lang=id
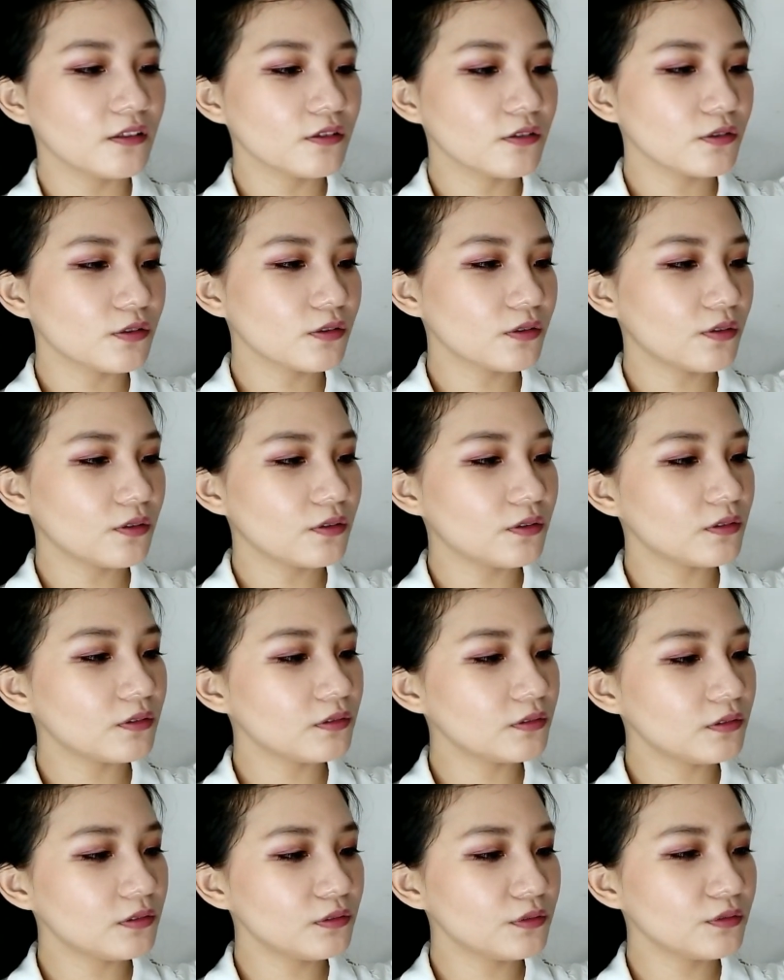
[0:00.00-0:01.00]

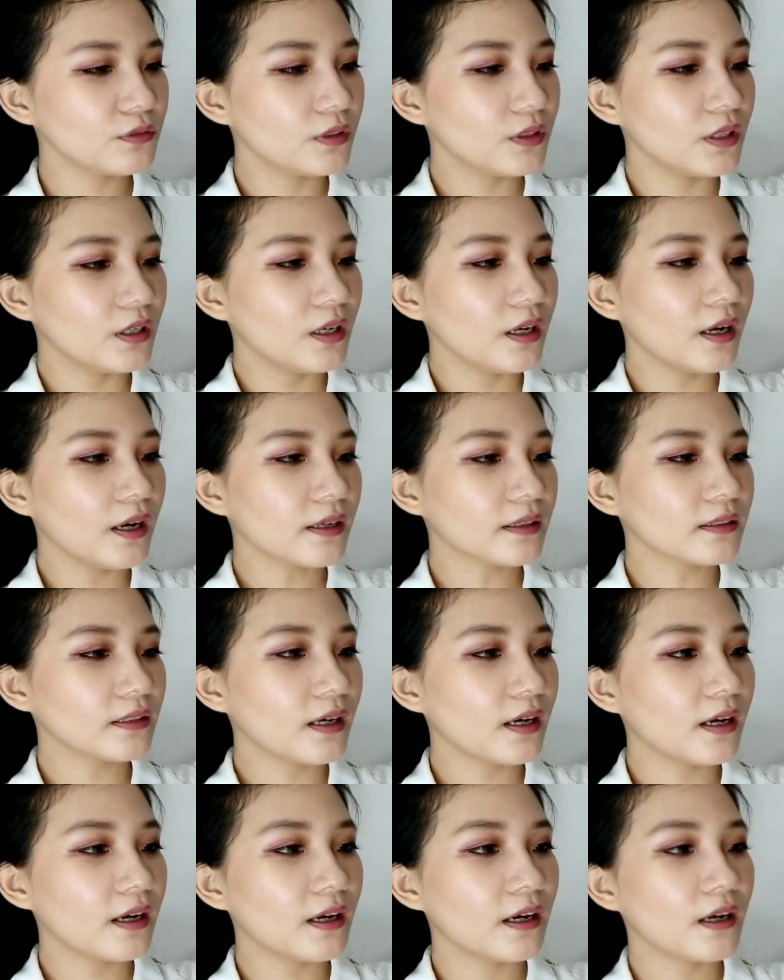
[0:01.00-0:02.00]
So,
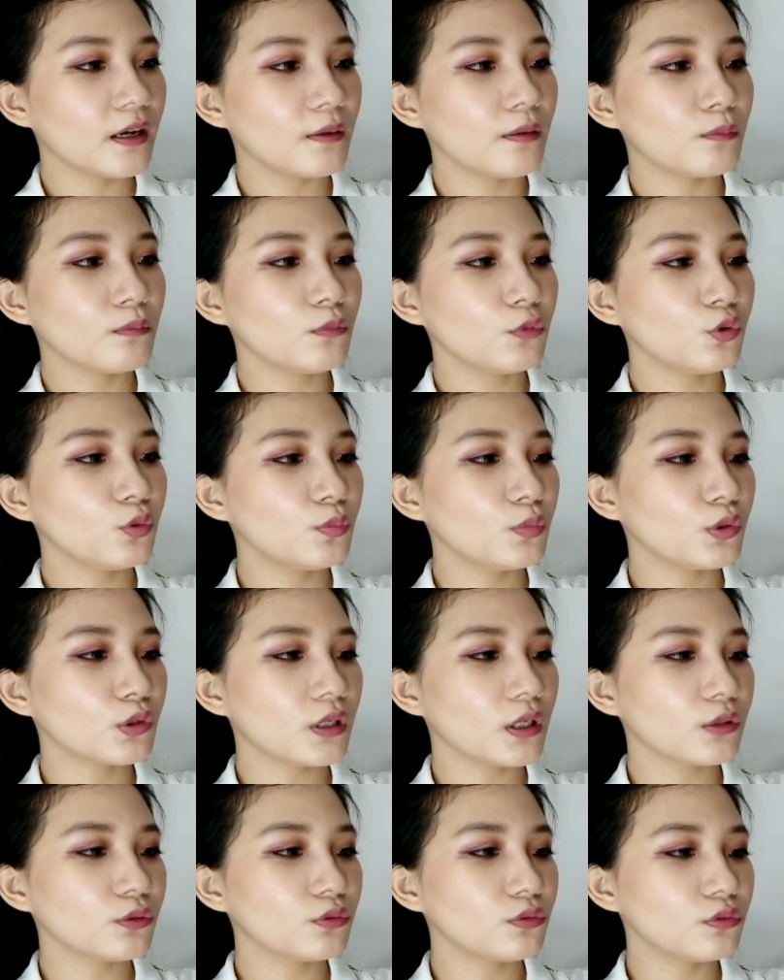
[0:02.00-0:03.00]
karena umur
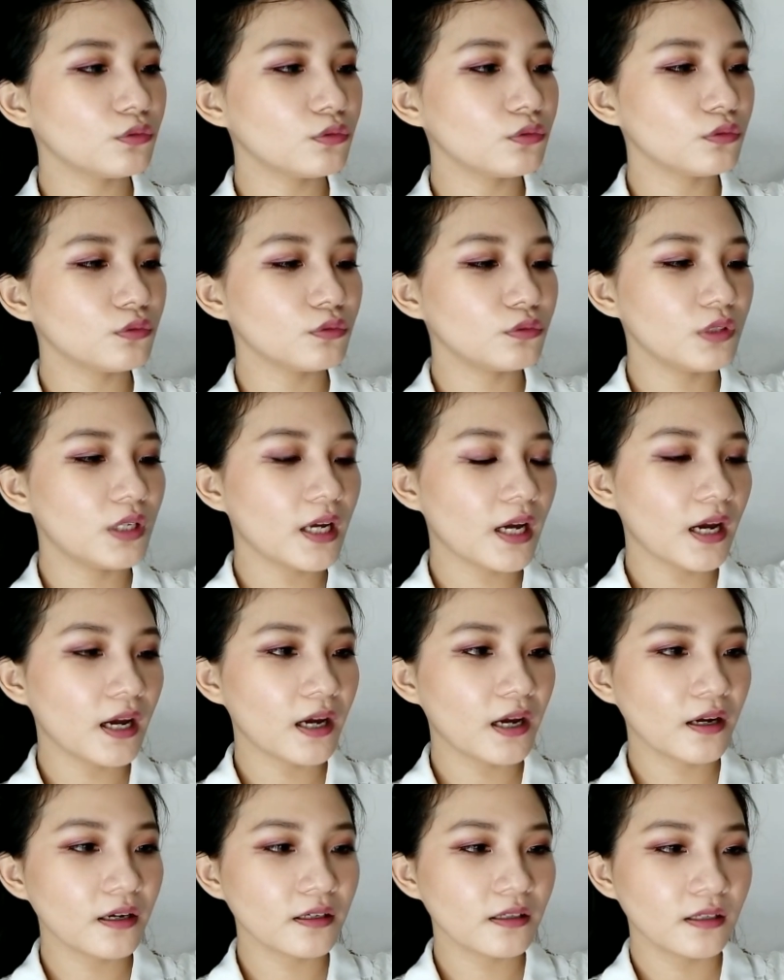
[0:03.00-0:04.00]
aku
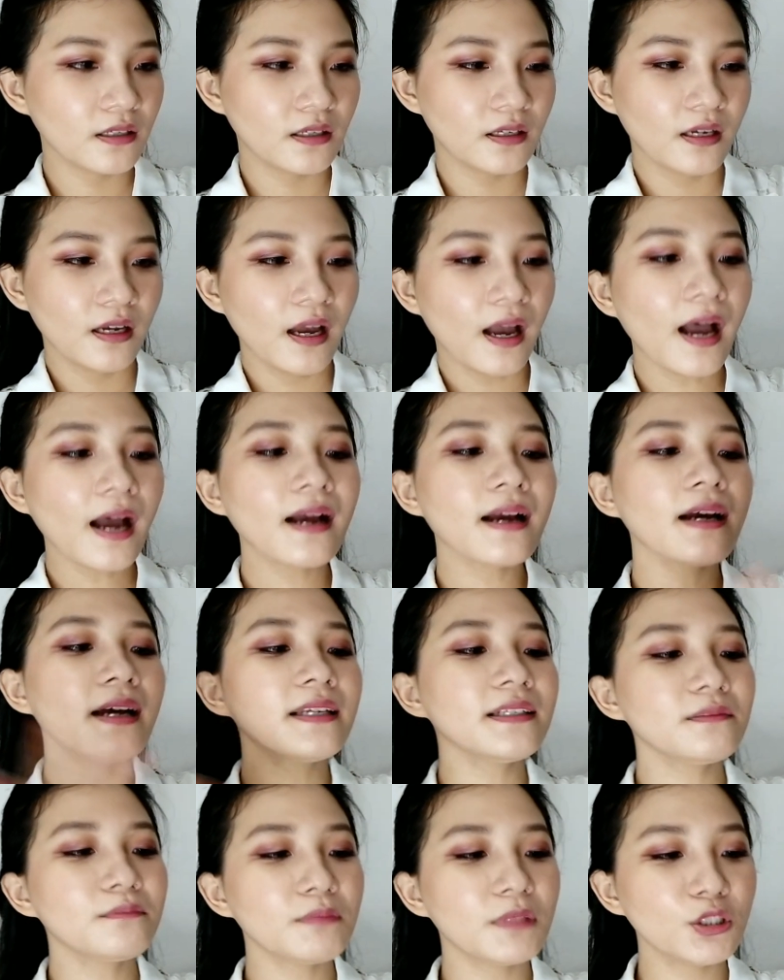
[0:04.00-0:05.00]
udah
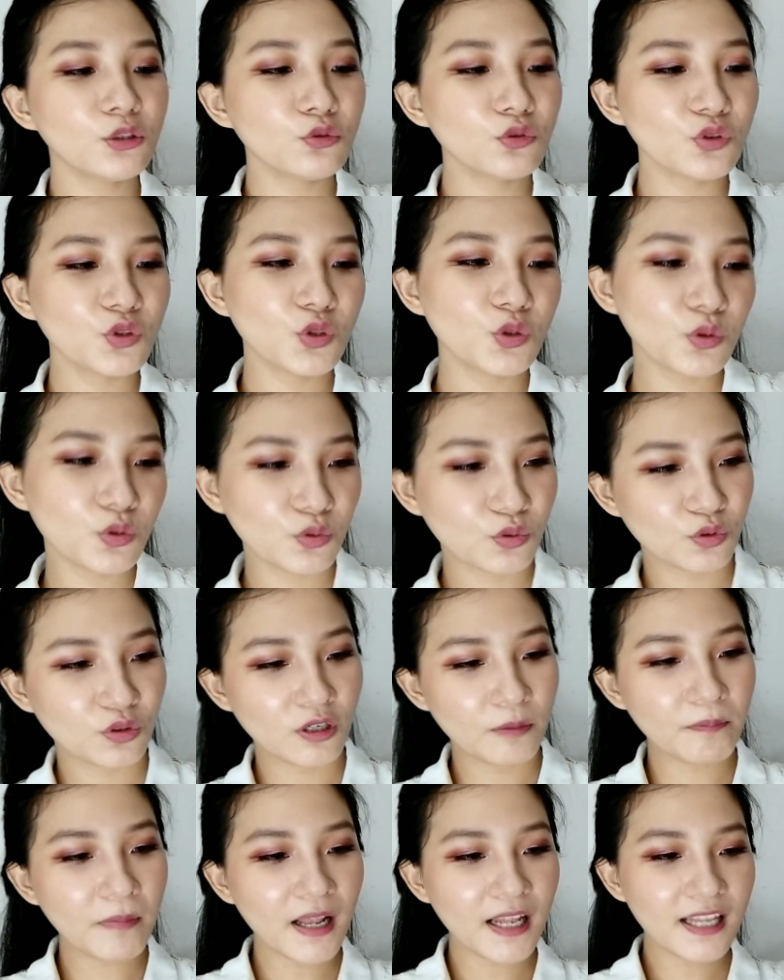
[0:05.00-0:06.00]
akan menuju
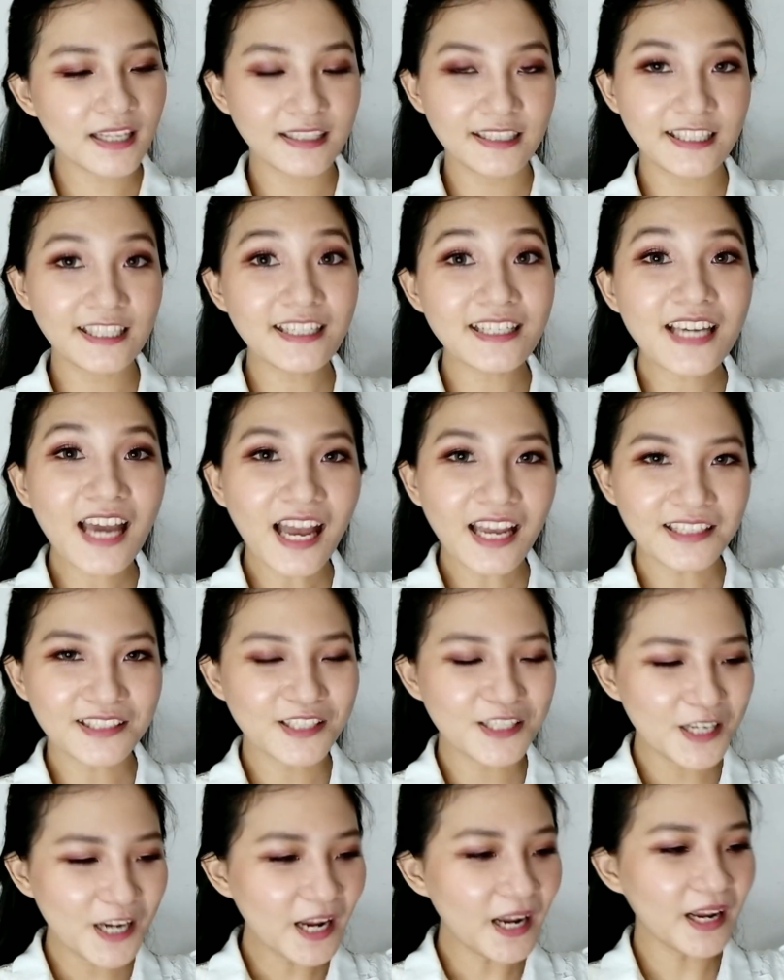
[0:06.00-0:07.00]
kepala tiga
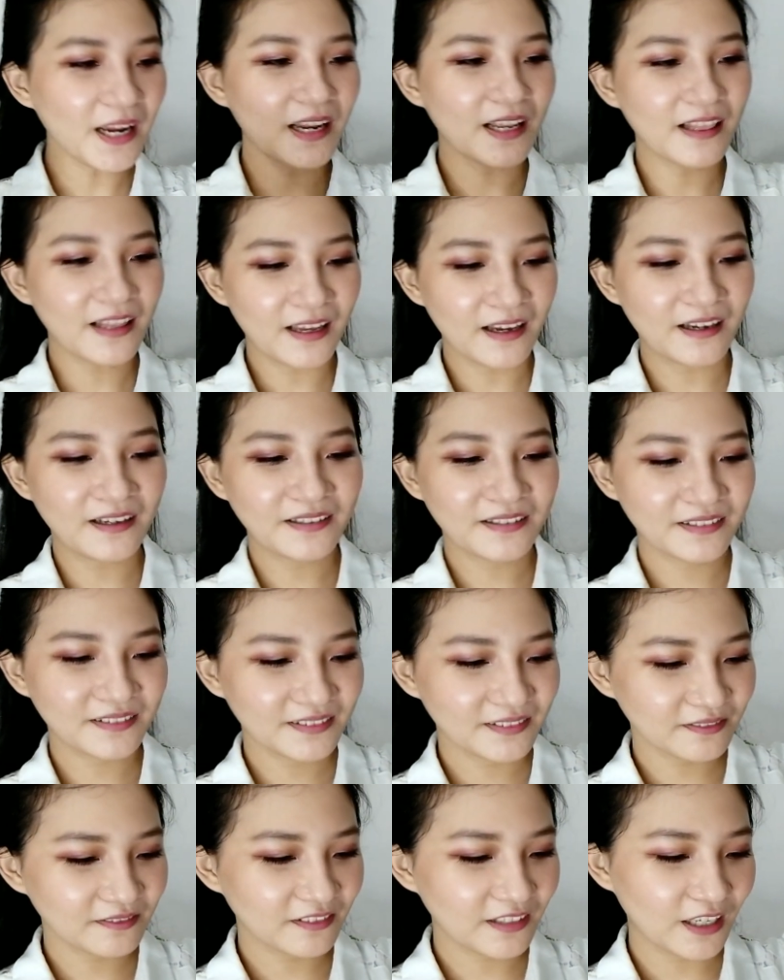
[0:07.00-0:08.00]
cie lah
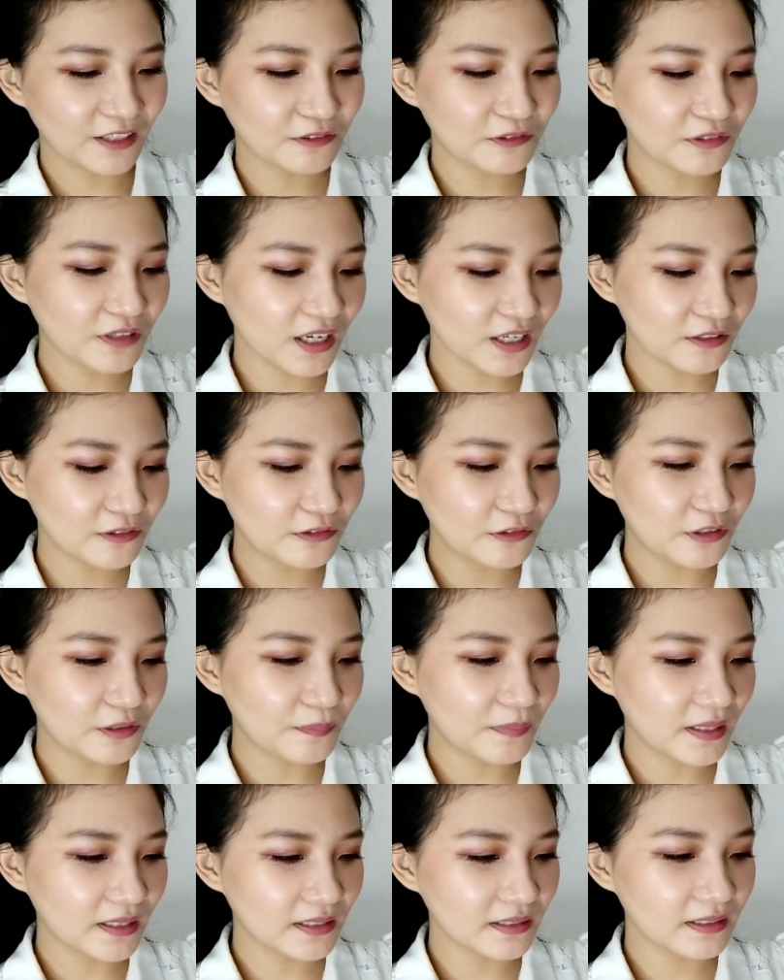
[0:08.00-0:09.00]
ngaku-ngaku
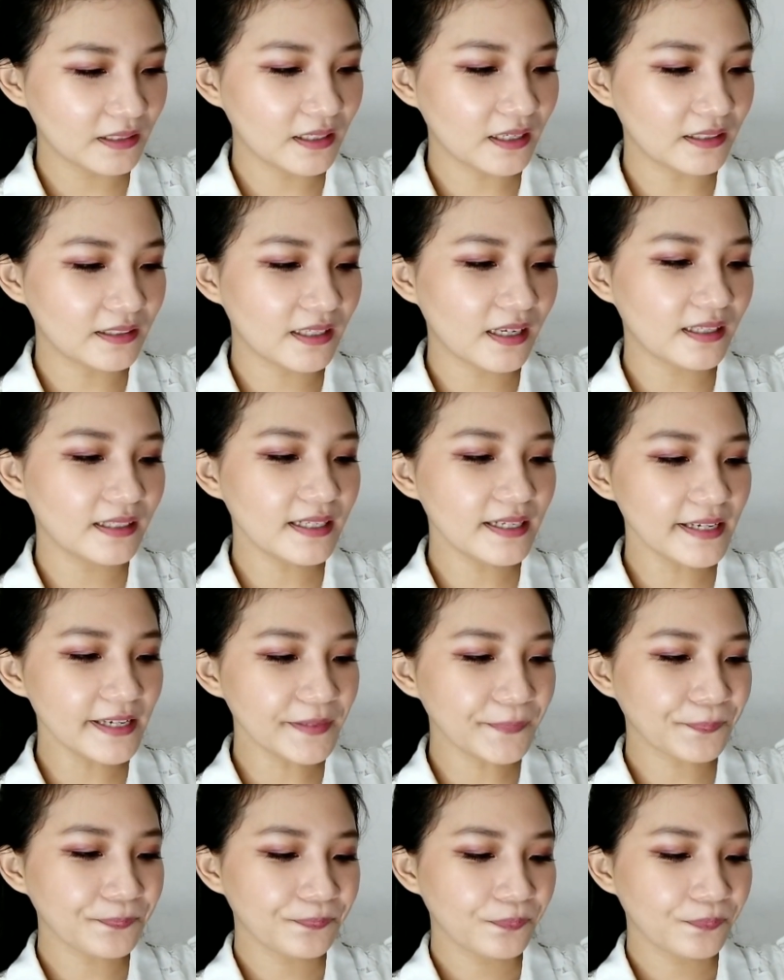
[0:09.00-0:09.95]
kepala tiga jadi